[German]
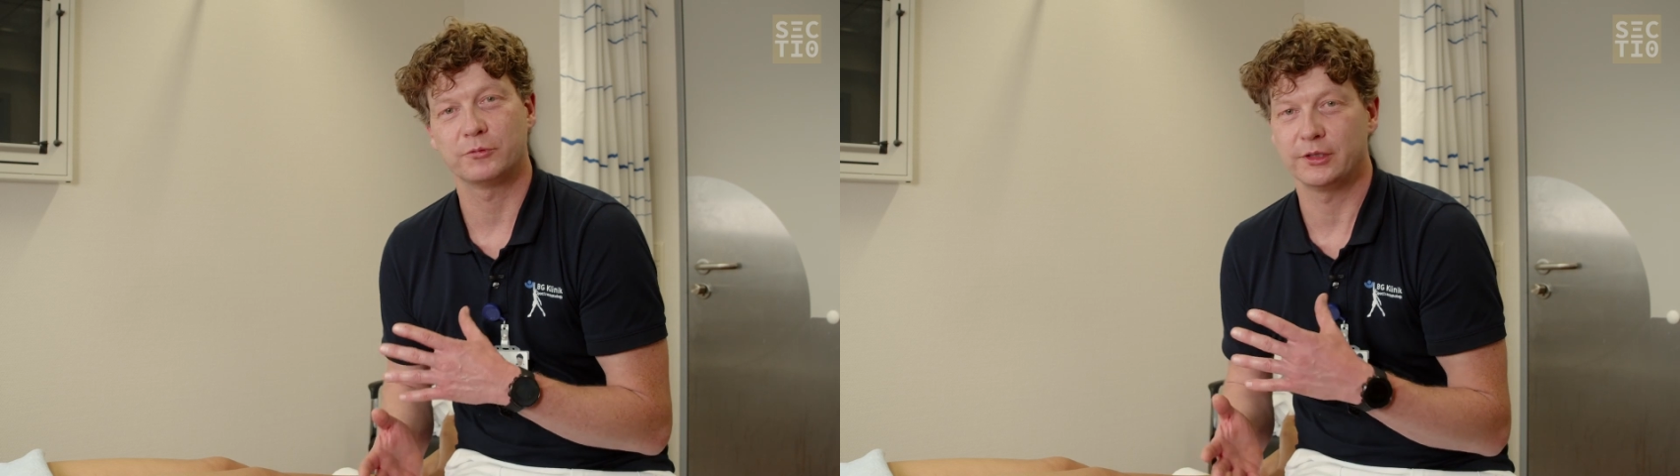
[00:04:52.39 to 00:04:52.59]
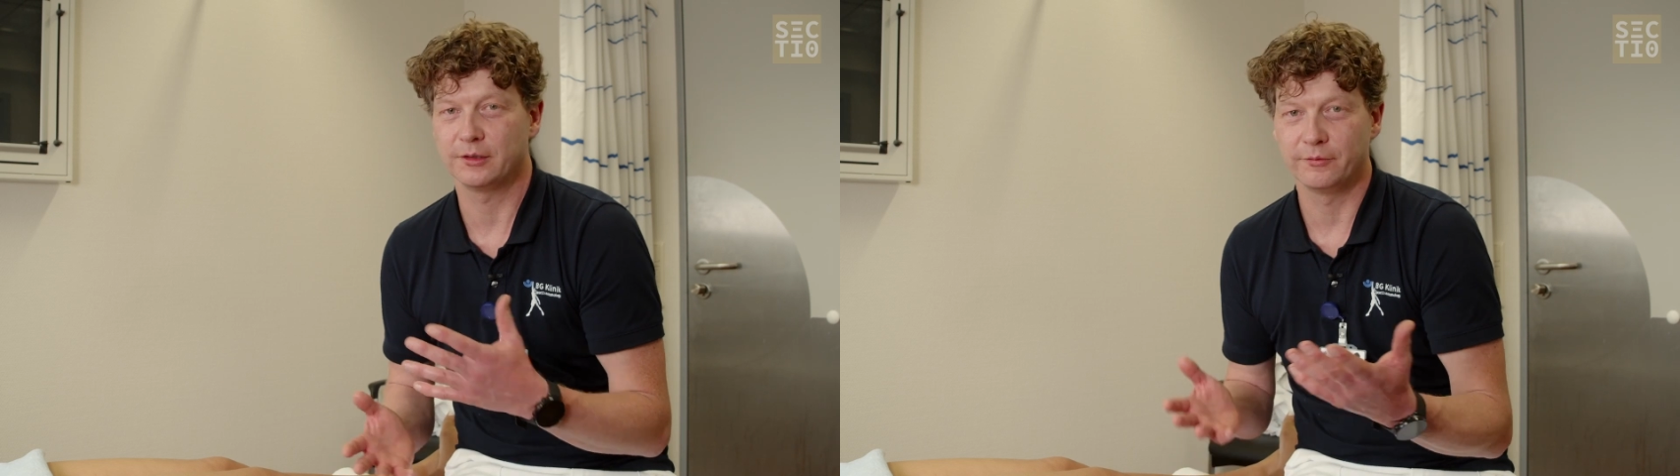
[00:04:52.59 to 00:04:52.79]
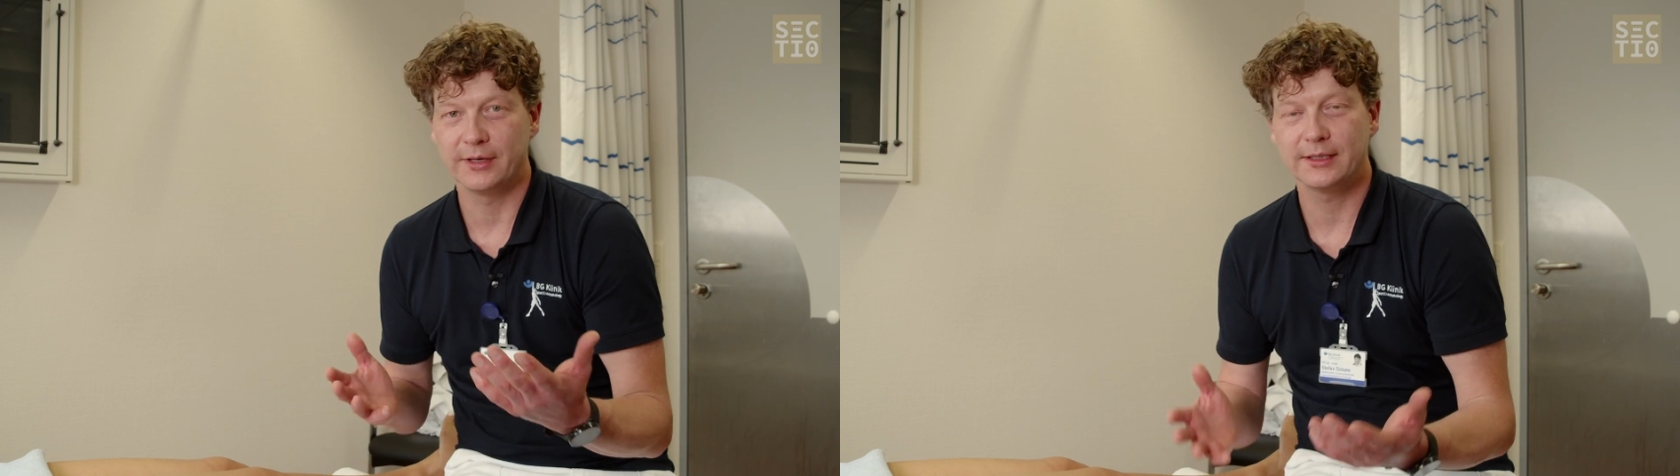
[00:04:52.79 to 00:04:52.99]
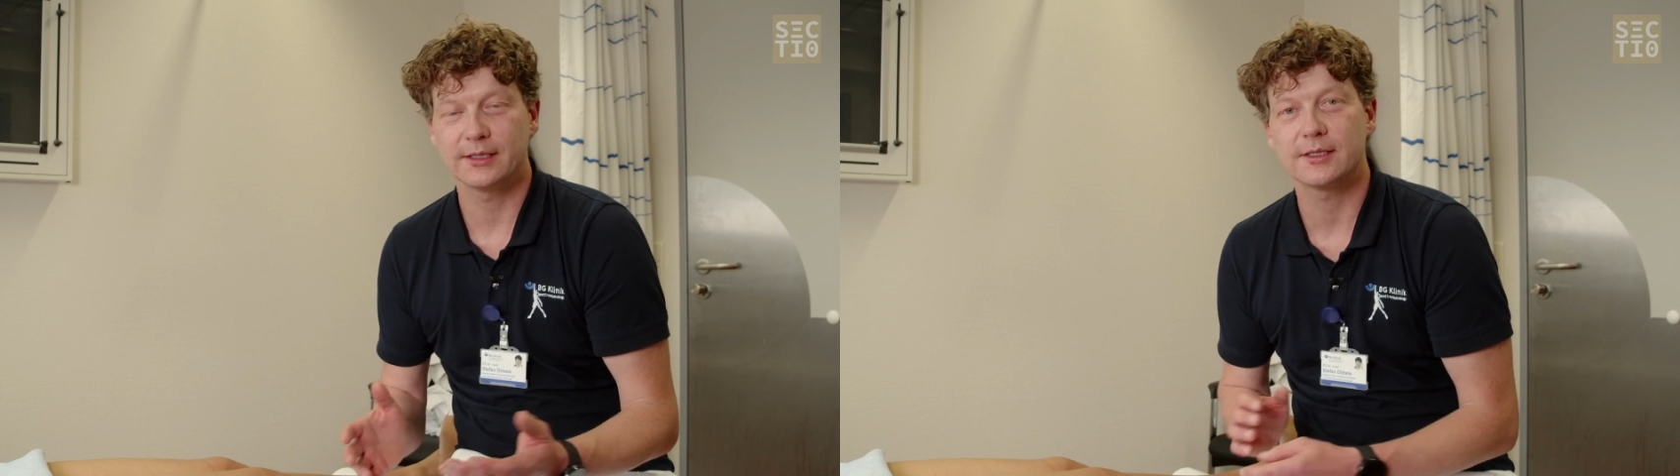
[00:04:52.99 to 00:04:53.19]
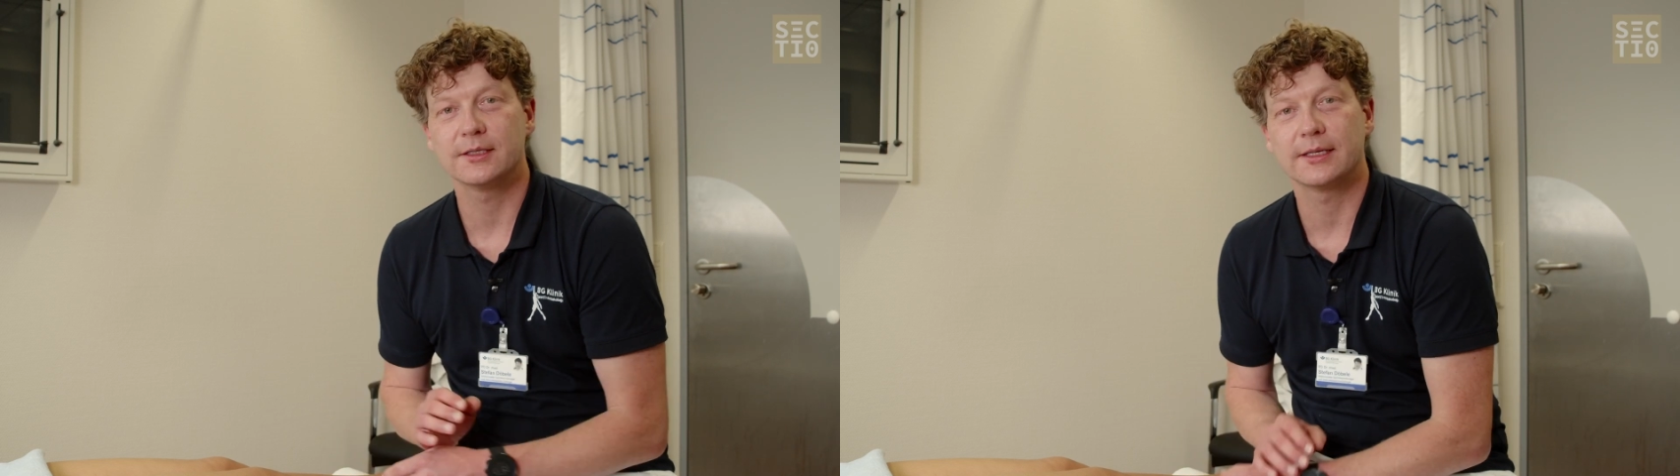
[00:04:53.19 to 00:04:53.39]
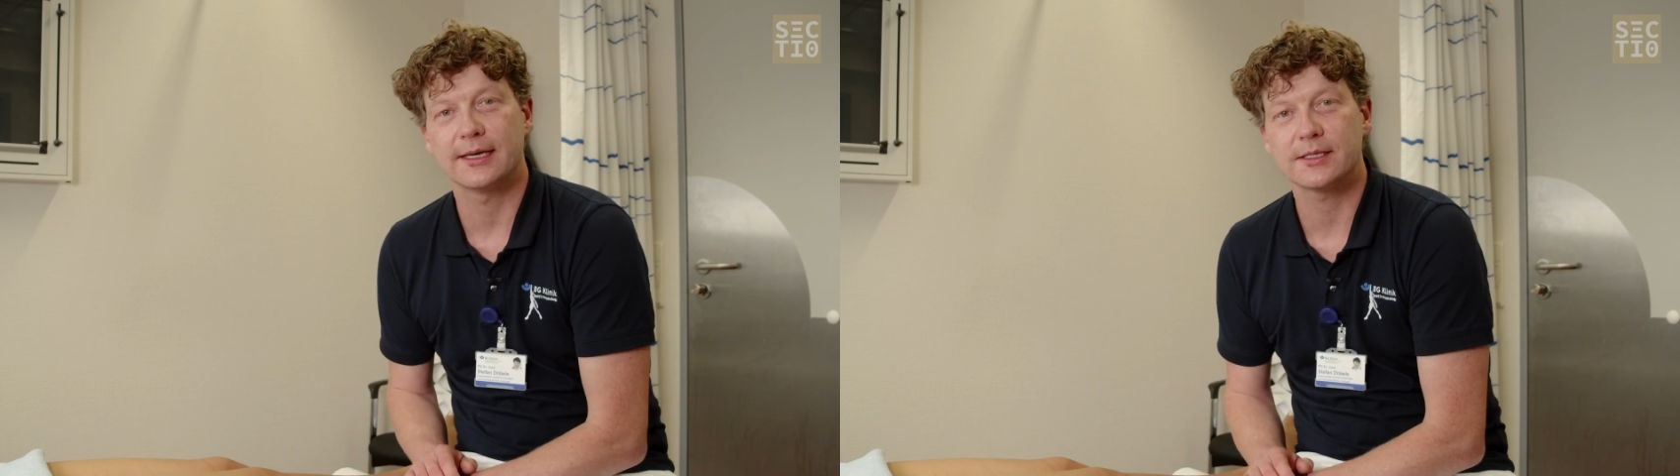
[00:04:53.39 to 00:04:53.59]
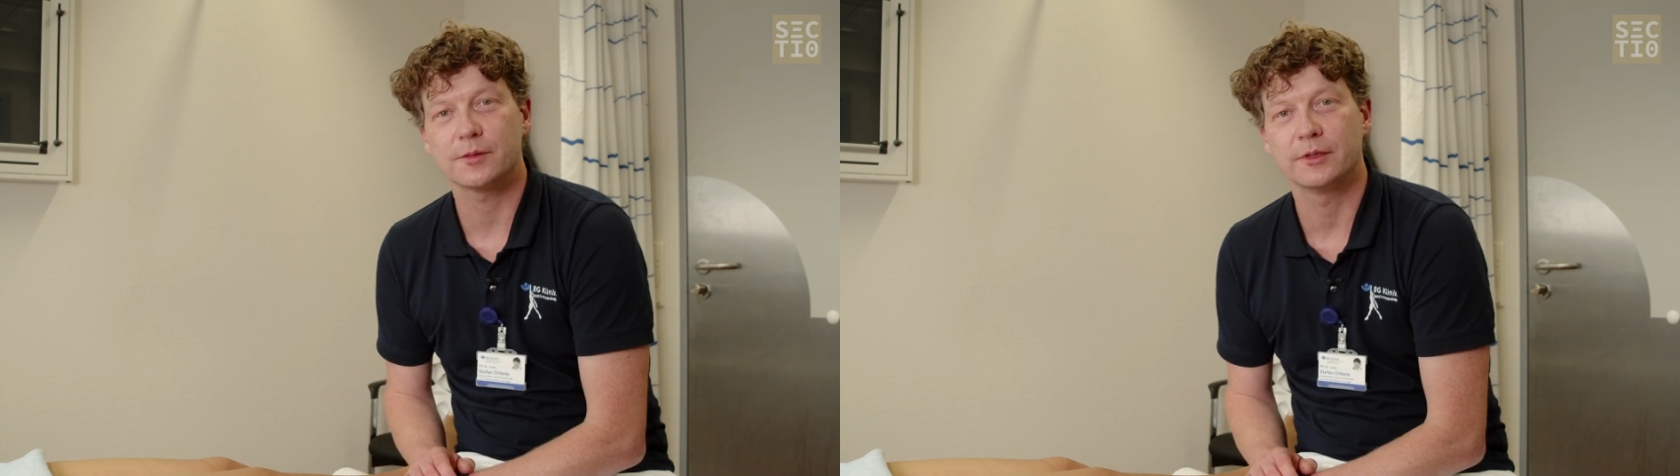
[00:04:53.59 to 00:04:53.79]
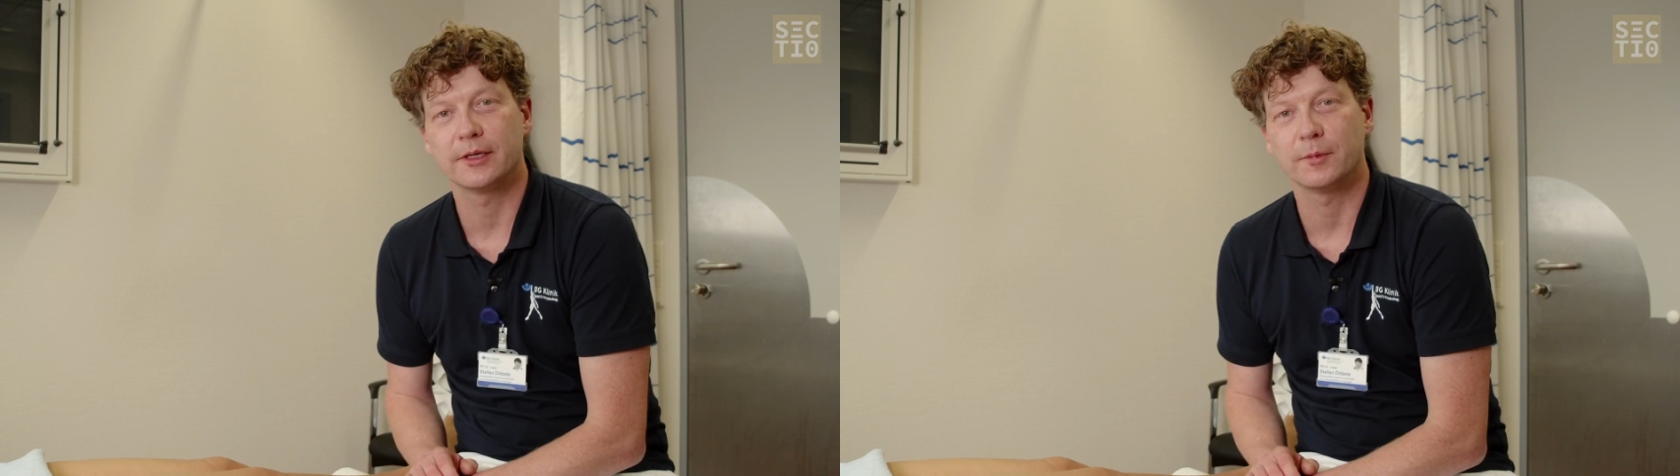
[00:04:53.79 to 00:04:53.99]
die wichtigsten
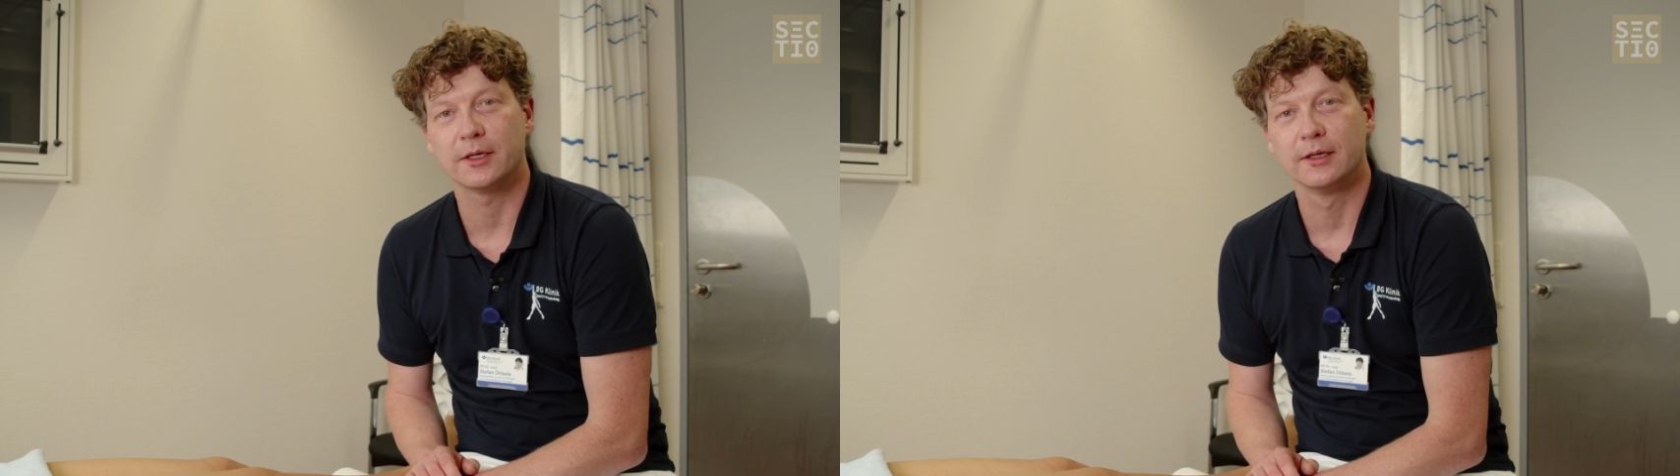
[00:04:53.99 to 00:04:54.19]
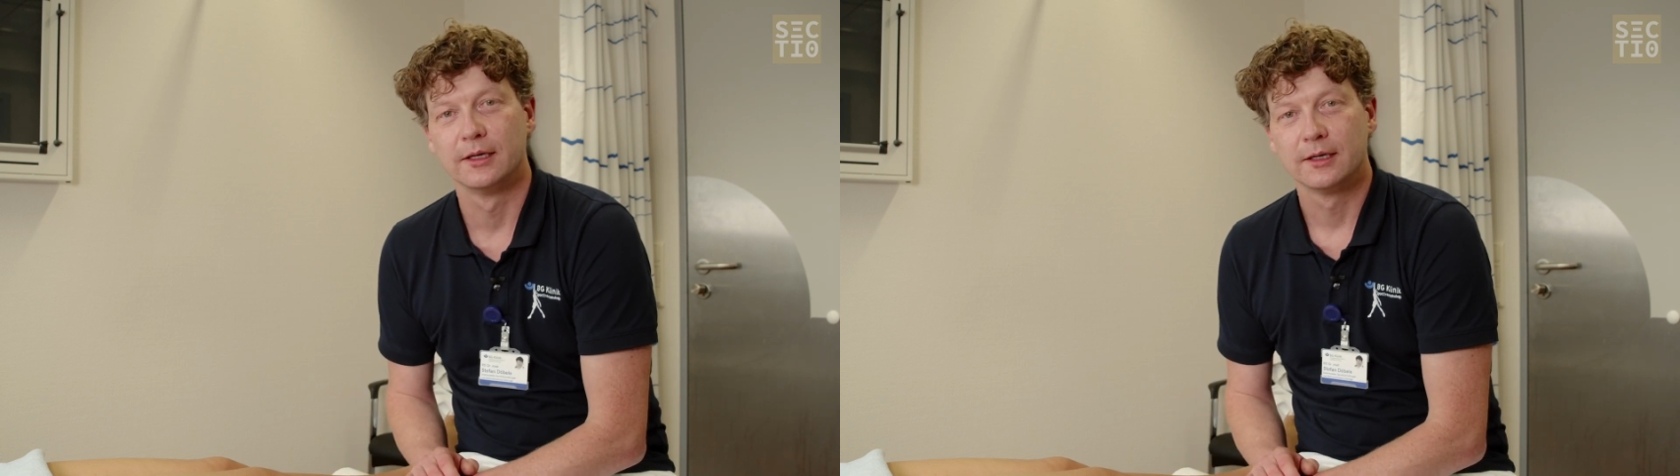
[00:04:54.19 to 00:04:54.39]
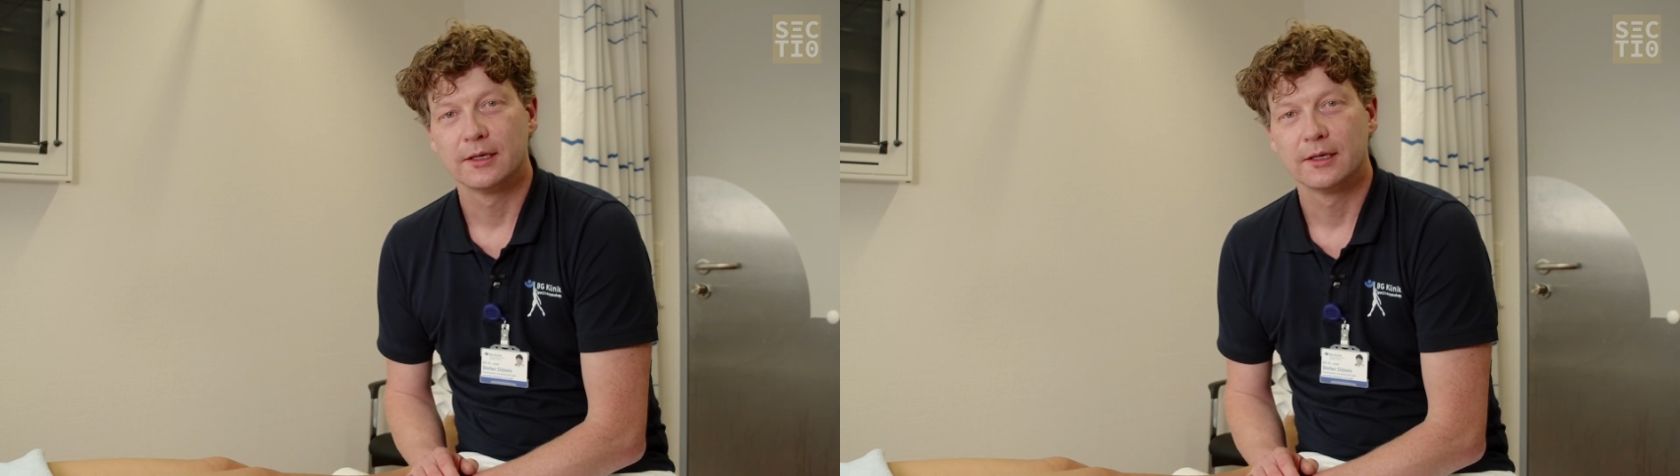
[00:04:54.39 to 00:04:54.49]
Tests, mit denen man